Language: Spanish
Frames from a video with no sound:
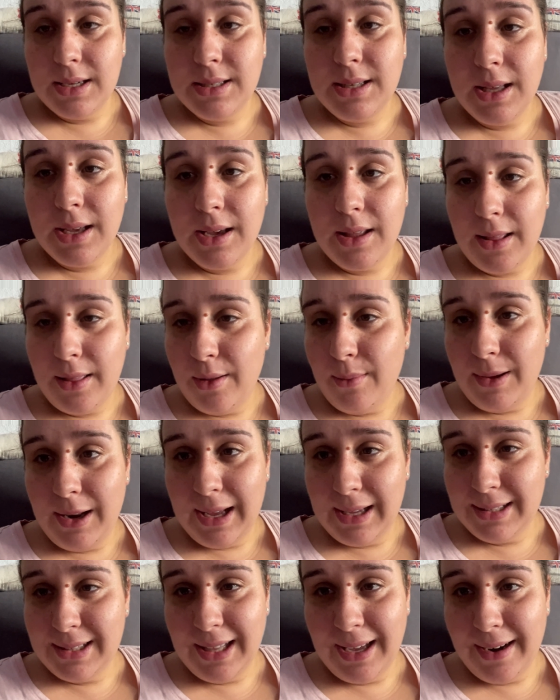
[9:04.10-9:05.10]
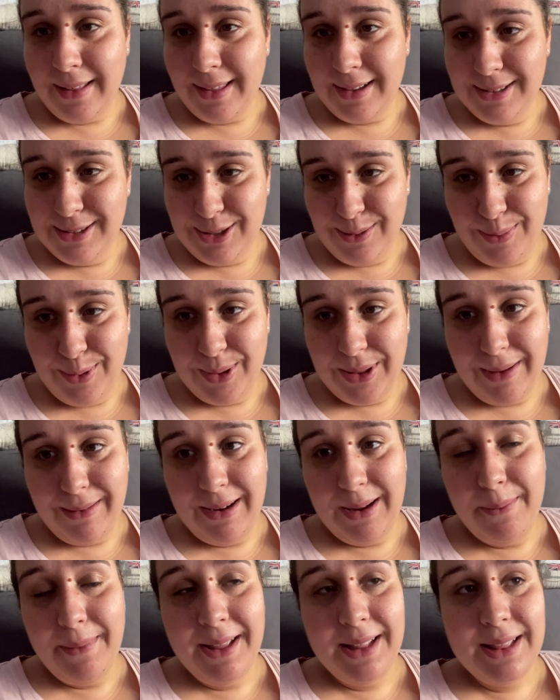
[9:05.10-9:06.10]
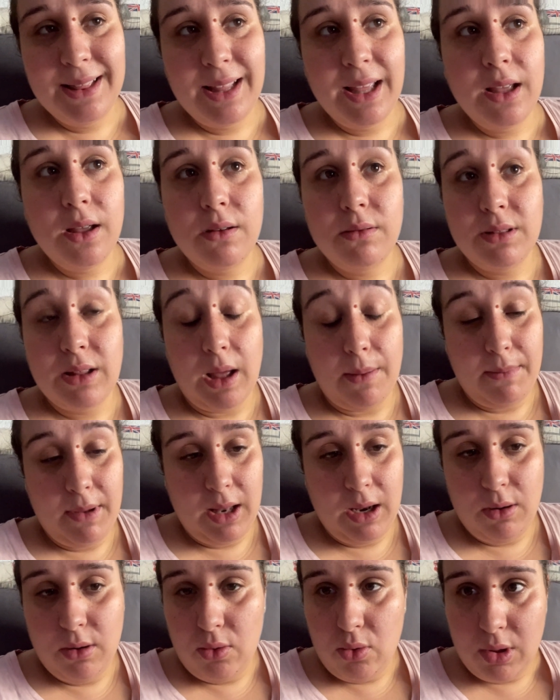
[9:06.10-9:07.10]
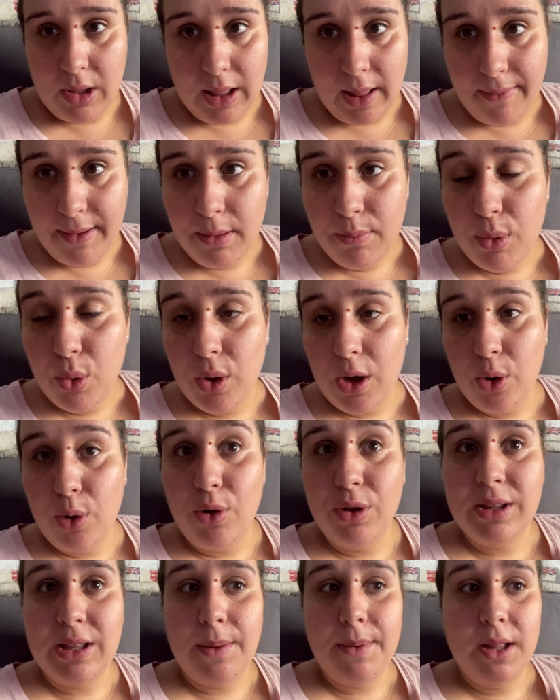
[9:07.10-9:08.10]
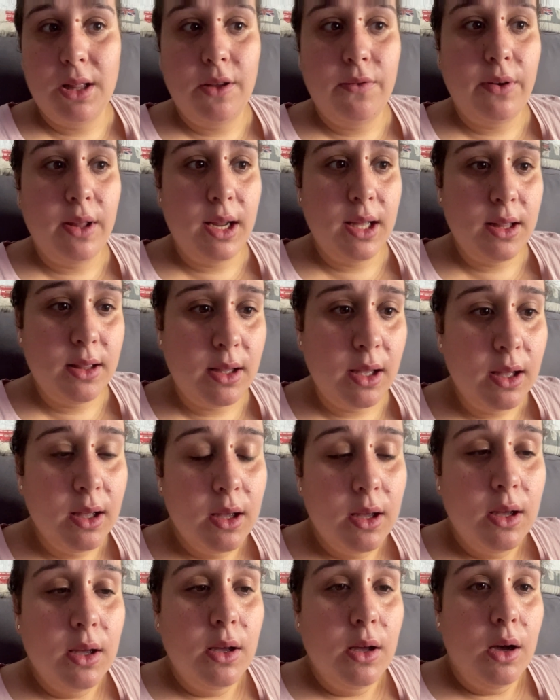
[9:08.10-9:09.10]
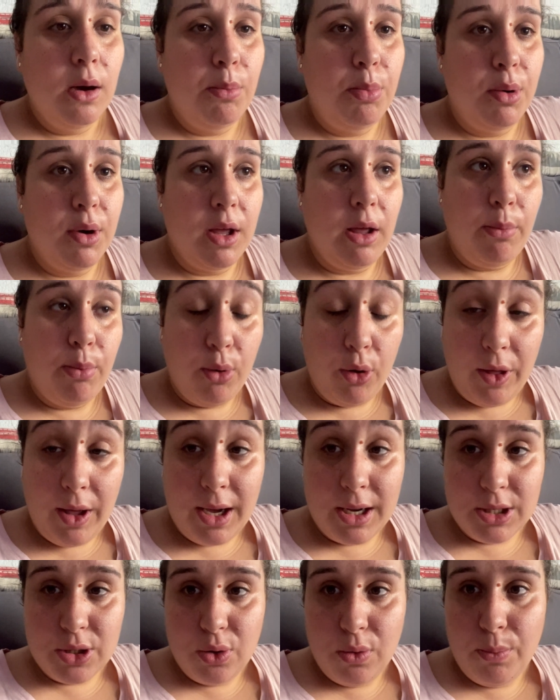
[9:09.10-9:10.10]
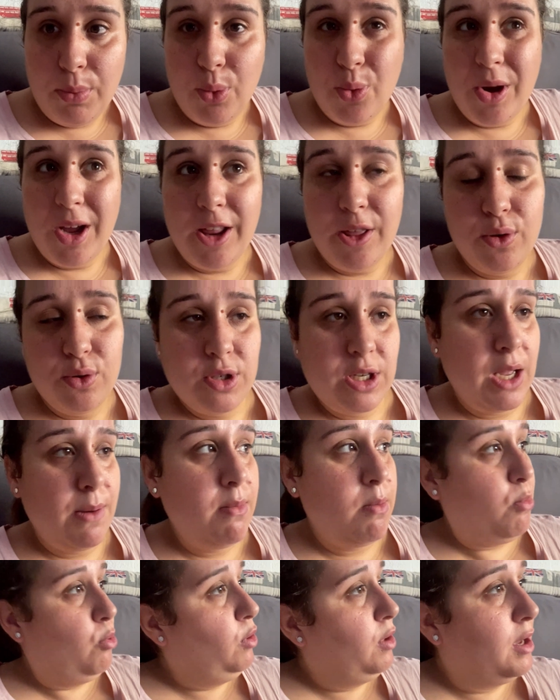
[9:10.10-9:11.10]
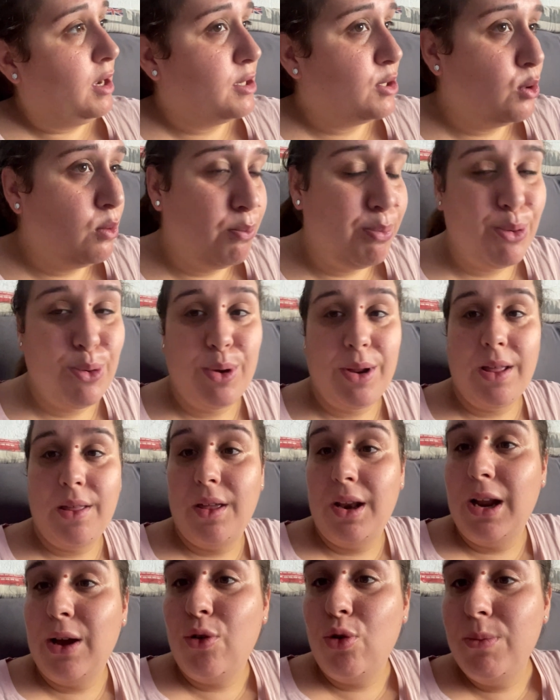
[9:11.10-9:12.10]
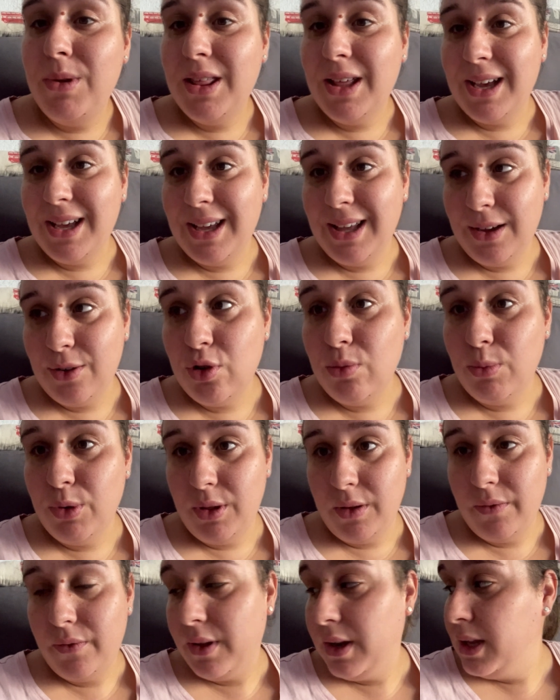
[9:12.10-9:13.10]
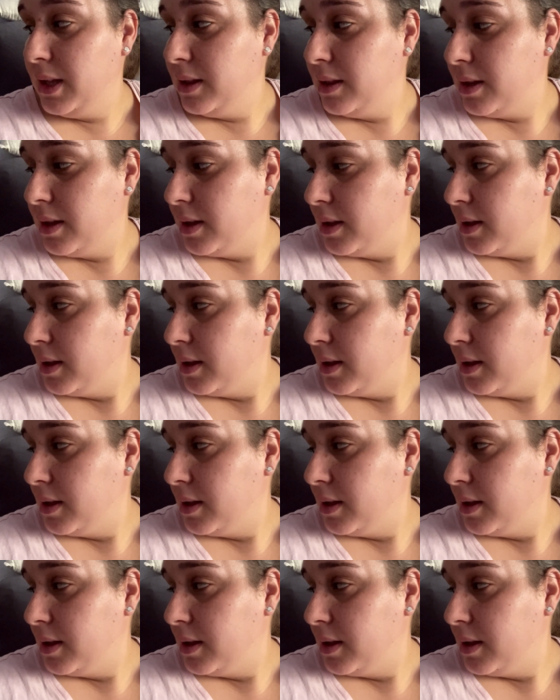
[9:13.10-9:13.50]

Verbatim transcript: sigue dándome las tardes insoportablemente, también cuando está David, pero claro, cuando está bien diferente, porque puedo dejárselo un poco ahí y ducharme, puedo dejárselo un poco de hacer la comida, es como diferente.